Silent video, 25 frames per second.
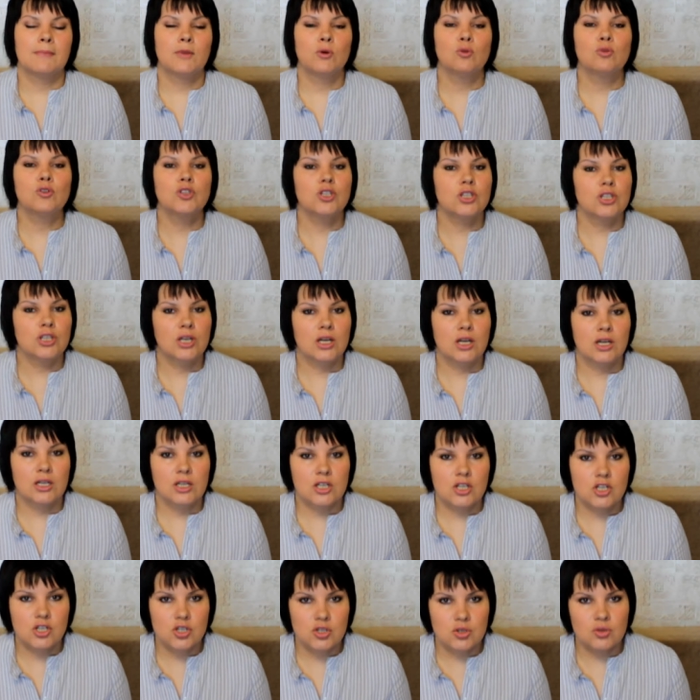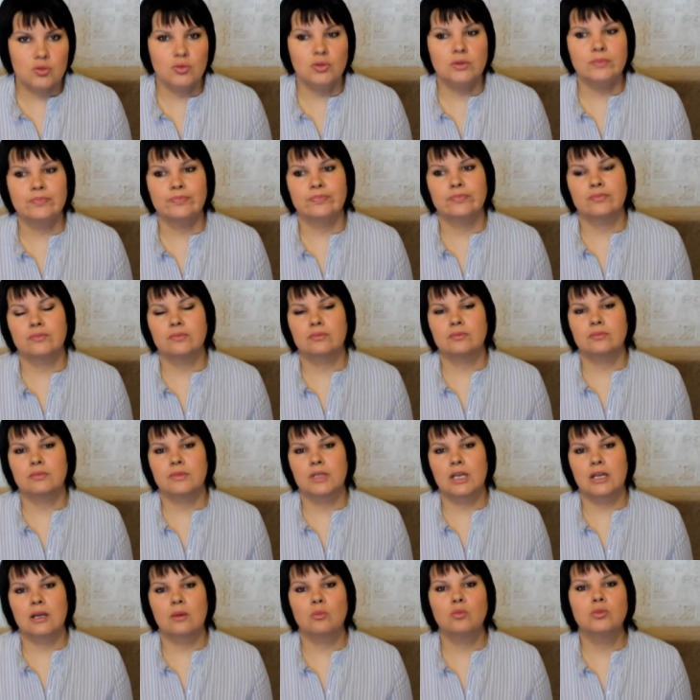очень хорошо
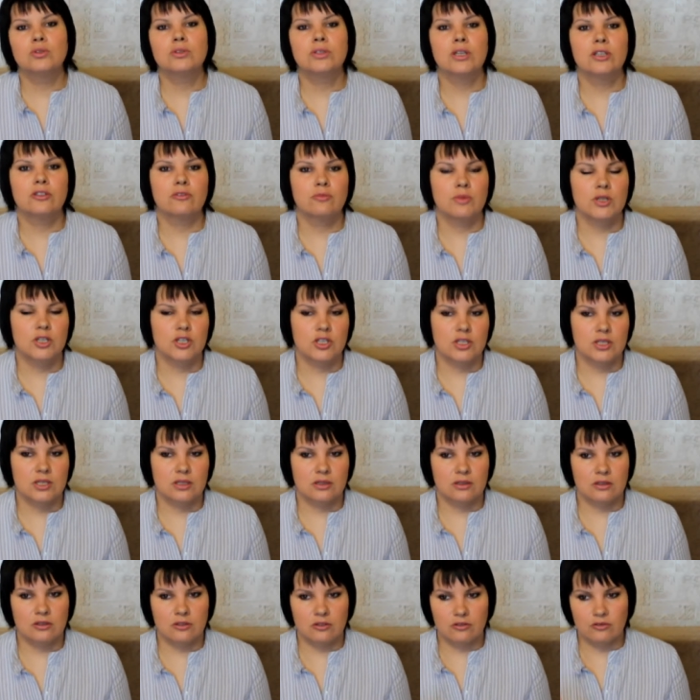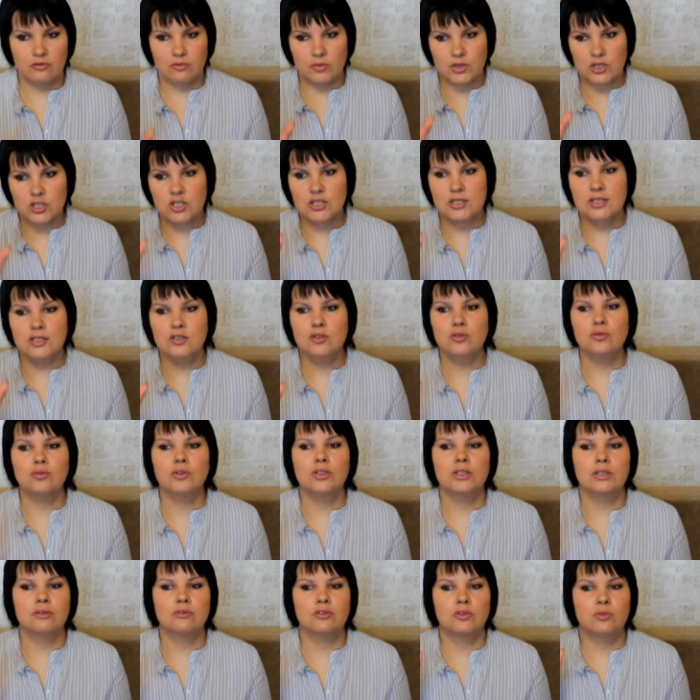работает в, меж, э,
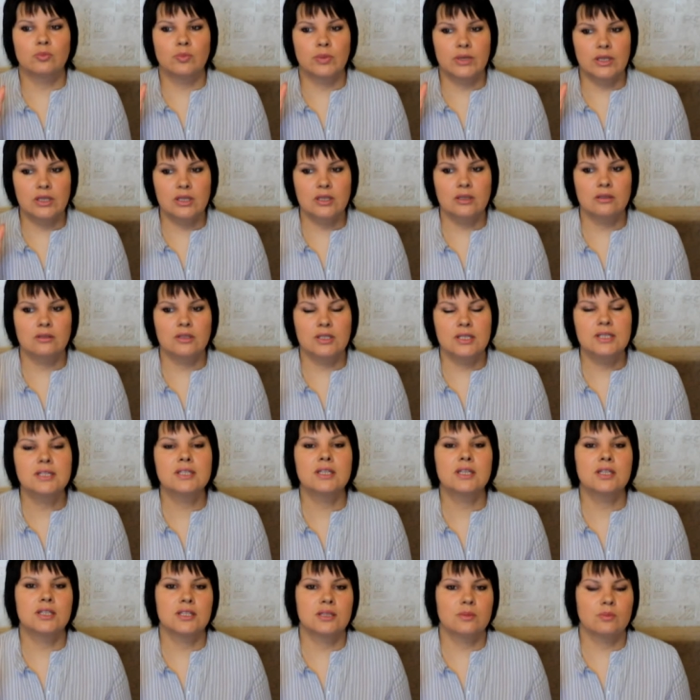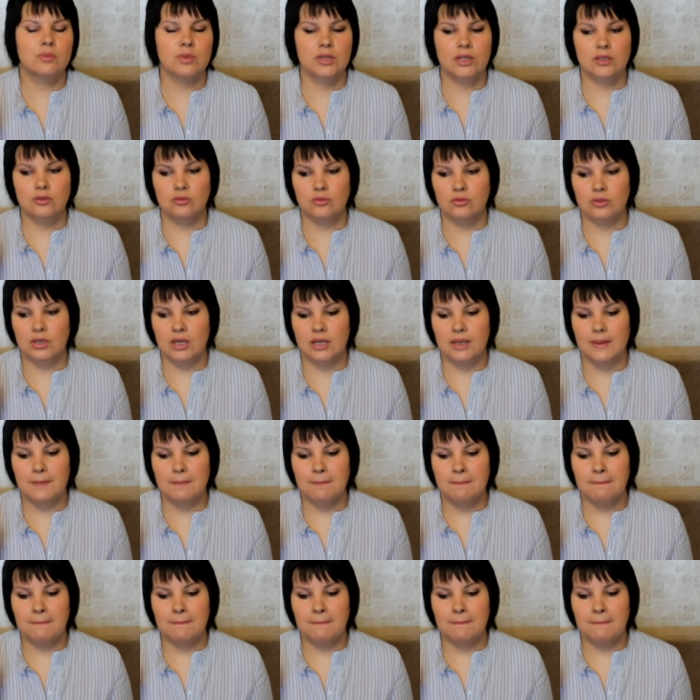межсезонье, вот при низких температурах.